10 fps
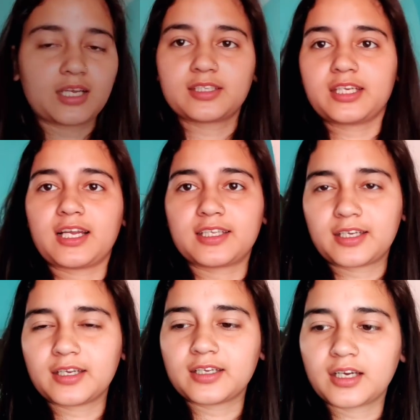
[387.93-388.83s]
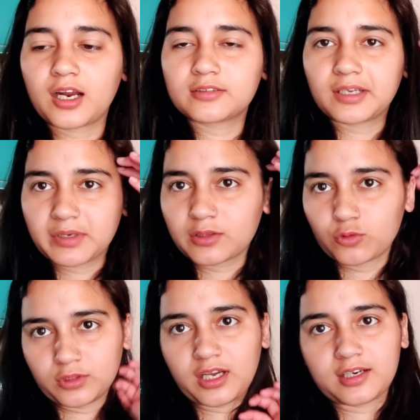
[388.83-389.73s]
दादी ने कहा था कि डबल
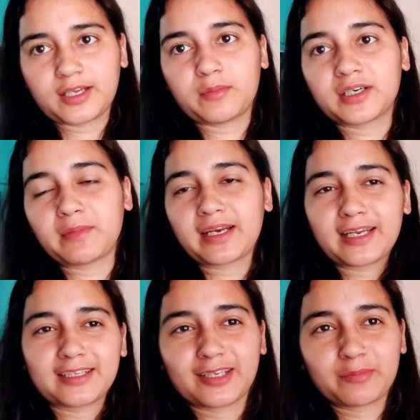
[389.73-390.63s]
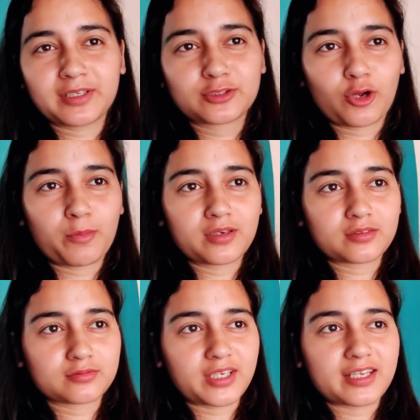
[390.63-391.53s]
गूंदना आटा बट मैंने ट्रिपल चौपल